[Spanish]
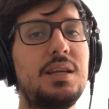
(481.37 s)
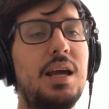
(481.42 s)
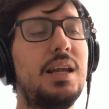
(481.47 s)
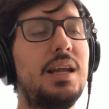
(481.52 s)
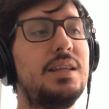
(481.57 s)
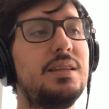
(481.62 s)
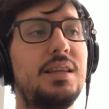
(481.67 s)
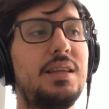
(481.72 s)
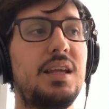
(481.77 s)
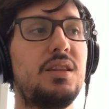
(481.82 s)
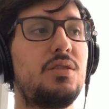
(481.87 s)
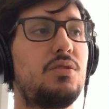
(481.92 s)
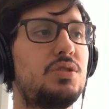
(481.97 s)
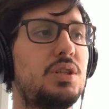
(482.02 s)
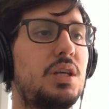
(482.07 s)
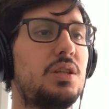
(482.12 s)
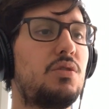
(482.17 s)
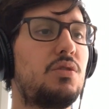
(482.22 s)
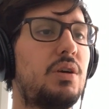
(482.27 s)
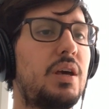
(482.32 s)
sea el intento,
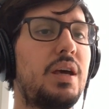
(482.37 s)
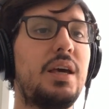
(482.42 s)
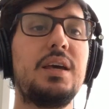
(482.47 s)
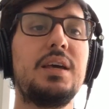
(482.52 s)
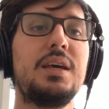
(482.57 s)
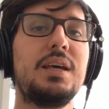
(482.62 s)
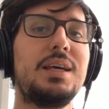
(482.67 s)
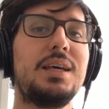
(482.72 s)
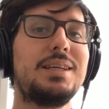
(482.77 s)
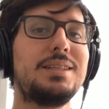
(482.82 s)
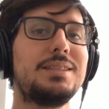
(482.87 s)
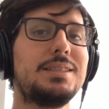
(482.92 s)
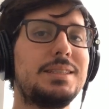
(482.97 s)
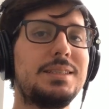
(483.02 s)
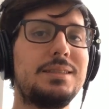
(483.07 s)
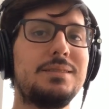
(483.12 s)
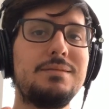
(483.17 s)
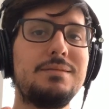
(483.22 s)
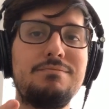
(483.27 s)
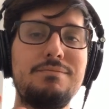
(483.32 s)
siento que
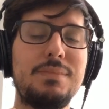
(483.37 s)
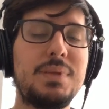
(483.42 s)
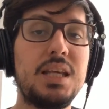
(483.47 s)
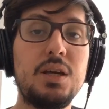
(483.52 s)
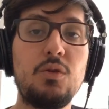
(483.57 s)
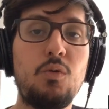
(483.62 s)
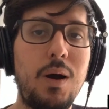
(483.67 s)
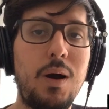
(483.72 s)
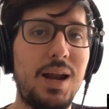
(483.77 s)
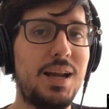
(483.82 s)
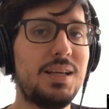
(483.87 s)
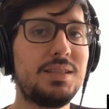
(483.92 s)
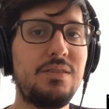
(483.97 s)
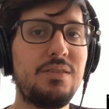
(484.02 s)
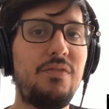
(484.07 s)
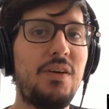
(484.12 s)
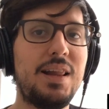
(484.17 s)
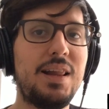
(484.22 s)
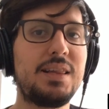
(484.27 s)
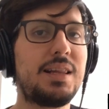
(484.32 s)
Igual hace
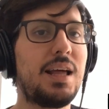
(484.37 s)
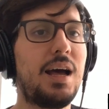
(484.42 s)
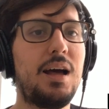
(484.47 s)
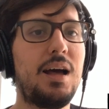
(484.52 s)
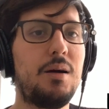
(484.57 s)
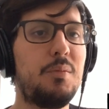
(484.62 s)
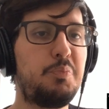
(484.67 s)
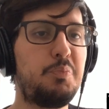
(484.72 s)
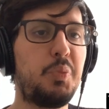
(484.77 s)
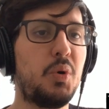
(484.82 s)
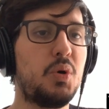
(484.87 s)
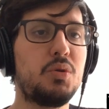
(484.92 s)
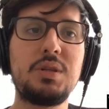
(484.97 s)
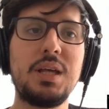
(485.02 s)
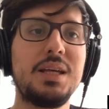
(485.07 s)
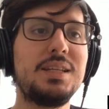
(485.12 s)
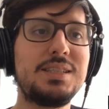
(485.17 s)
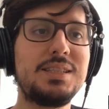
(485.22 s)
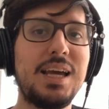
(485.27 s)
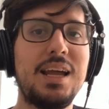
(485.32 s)
falta
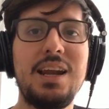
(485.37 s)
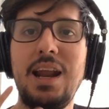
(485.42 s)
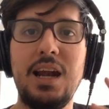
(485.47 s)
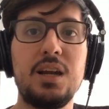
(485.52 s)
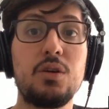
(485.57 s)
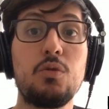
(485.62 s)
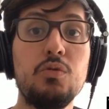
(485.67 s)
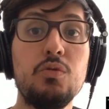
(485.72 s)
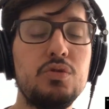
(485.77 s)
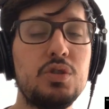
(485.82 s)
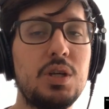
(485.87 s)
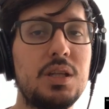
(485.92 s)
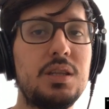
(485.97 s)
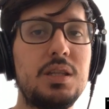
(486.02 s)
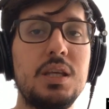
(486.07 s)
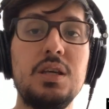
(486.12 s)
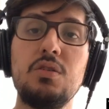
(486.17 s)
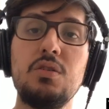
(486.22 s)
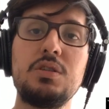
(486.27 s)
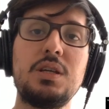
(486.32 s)
potencia en algún
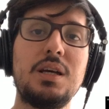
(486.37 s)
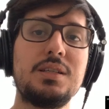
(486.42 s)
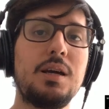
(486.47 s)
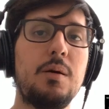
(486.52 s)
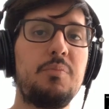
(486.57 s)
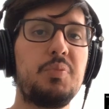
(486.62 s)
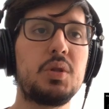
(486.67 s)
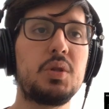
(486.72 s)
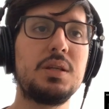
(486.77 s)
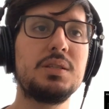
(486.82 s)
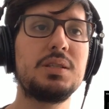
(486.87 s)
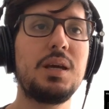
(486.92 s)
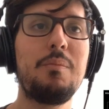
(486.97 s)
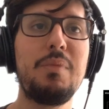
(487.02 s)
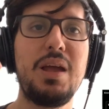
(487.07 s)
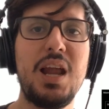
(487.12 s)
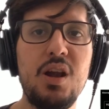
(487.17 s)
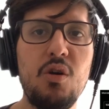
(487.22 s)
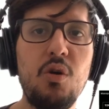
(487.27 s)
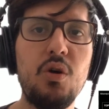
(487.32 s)
sentido, ya sea potencia
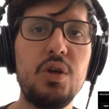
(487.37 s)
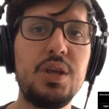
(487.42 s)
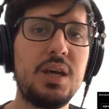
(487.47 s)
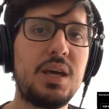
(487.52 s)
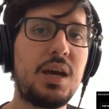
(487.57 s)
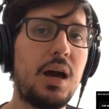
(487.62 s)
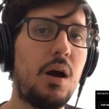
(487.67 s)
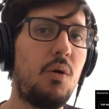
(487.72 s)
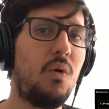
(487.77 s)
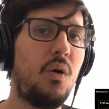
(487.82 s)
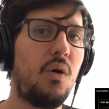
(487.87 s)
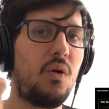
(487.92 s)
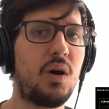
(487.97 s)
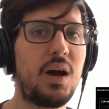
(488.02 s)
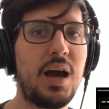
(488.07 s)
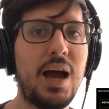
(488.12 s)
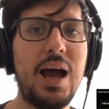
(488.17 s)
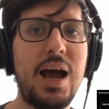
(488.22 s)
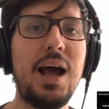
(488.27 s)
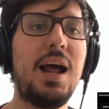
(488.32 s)
melódica,
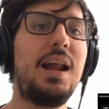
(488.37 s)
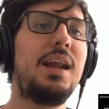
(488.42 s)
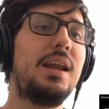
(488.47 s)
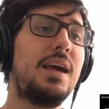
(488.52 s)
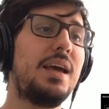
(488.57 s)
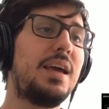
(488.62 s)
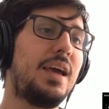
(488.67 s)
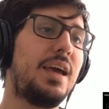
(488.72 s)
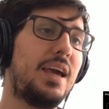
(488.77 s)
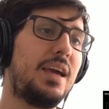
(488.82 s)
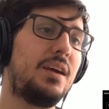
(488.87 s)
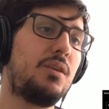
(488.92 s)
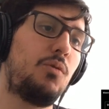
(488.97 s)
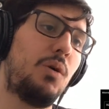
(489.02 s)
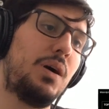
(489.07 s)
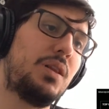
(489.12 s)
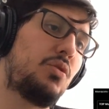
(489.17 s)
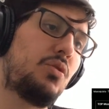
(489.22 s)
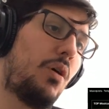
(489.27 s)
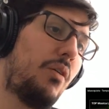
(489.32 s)
vocal, en
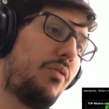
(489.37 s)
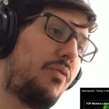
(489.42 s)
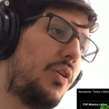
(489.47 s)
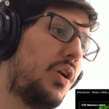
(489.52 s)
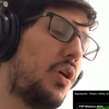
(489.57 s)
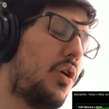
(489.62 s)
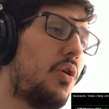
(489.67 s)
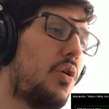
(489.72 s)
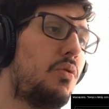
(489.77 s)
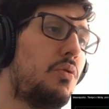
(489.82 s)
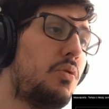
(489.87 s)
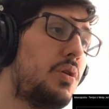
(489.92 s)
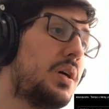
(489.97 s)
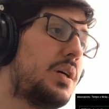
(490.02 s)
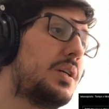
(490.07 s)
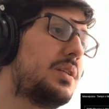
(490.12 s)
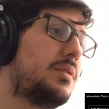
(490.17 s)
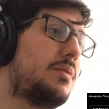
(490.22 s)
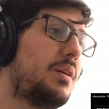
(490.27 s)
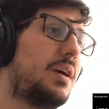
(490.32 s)
cuanto a flow.
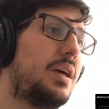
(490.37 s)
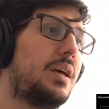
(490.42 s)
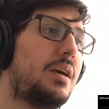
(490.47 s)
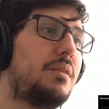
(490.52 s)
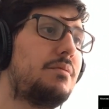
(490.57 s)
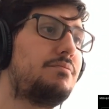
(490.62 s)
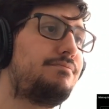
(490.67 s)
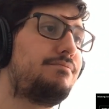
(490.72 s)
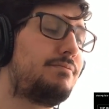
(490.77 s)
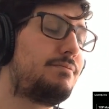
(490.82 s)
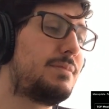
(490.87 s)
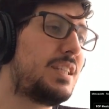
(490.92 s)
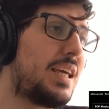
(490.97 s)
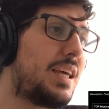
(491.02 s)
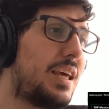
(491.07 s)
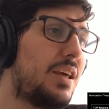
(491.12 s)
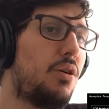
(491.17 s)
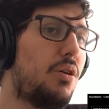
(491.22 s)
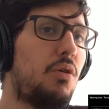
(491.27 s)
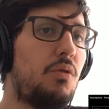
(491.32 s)
Eh, se
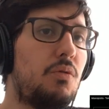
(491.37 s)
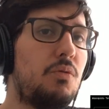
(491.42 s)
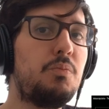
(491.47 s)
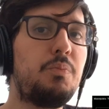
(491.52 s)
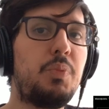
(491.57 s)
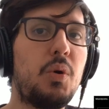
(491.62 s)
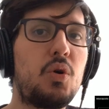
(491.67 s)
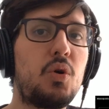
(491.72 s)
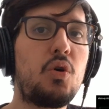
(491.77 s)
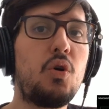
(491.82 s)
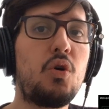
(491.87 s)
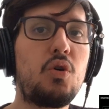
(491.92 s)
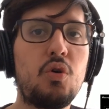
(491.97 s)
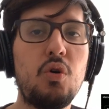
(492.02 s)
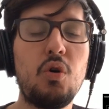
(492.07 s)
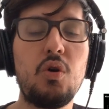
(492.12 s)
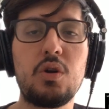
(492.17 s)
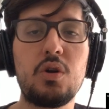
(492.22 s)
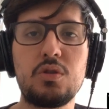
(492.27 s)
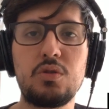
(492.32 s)
quedó un poco
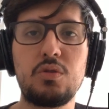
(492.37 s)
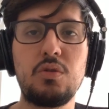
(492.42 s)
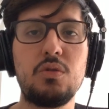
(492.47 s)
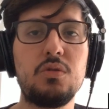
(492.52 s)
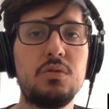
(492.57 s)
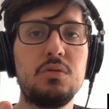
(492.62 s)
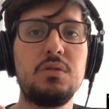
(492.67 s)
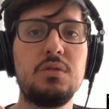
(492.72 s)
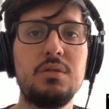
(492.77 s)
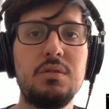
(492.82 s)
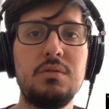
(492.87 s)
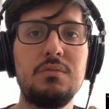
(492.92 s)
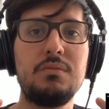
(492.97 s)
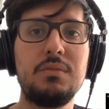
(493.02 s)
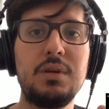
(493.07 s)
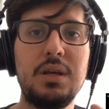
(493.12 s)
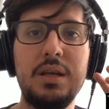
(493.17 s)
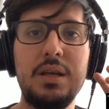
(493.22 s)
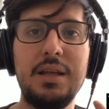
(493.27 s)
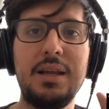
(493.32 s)
corto
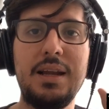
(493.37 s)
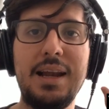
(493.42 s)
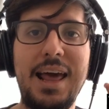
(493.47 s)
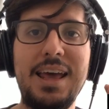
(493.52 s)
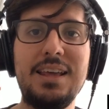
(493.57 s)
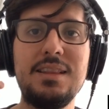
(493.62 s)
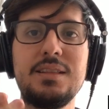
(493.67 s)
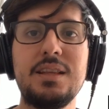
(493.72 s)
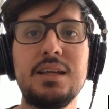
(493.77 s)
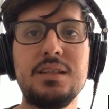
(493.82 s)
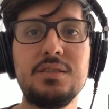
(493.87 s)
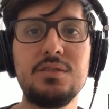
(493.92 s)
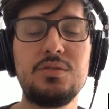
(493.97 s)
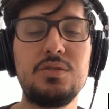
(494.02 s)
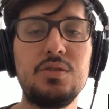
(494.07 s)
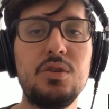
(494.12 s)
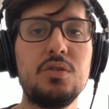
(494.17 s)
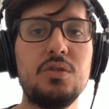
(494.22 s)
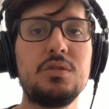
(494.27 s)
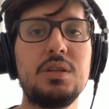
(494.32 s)
eh, la
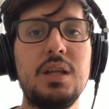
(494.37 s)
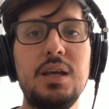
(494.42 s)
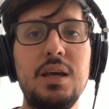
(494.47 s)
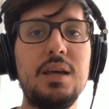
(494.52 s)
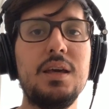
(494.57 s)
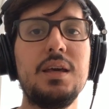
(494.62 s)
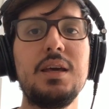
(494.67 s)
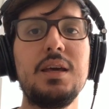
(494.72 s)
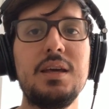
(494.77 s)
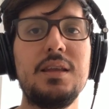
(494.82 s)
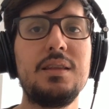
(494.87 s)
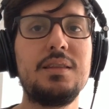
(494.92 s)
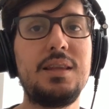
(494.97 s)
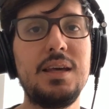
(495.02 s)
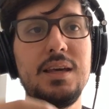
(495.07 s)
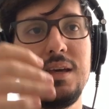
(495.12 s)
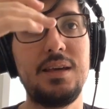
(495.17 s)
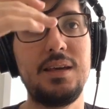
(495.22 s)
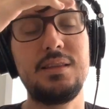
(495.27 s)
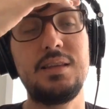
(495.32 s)
intención de,
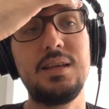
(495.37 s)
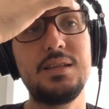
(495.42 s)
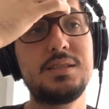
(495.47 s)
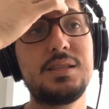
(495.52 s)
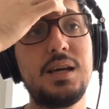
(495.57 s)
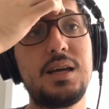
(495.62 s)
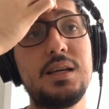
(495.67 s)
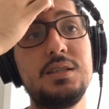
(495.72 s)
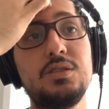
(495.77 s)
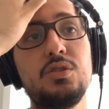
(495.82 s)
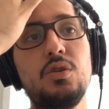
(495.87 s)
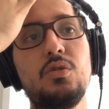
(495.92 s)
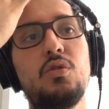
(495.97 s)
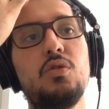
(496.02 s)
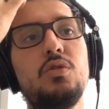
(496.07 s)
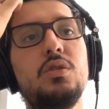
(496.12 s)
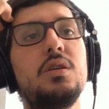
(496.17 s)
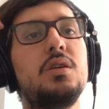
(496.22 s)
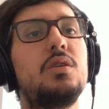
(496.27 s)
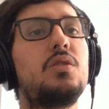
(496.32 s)
esta canción
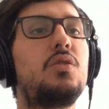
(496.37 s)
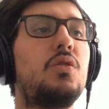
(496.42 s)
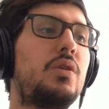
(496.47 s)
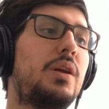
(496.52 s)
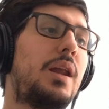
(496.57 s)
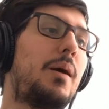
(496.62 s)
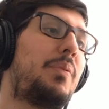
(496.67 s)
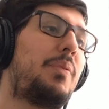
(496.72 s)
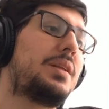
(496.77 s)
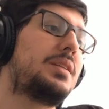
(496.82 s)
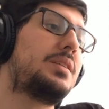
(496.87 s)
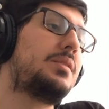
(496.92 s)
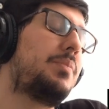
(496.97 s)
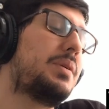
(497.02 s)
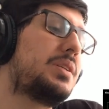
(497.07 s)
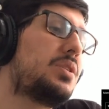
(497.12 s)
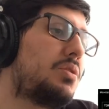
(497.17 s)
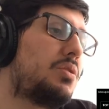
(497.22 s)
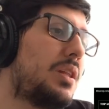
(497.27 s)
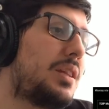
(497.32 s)
con, la
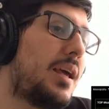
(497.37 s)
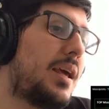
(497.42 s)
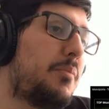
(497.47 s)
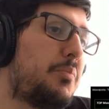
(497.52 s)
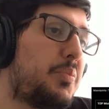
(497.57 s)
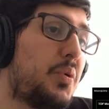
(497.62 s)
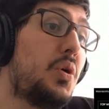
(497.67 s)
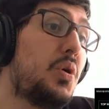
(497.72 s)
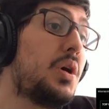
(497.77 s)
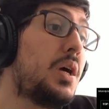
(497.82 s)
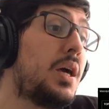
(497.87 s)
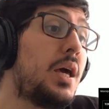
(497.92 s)
participación de Tempo.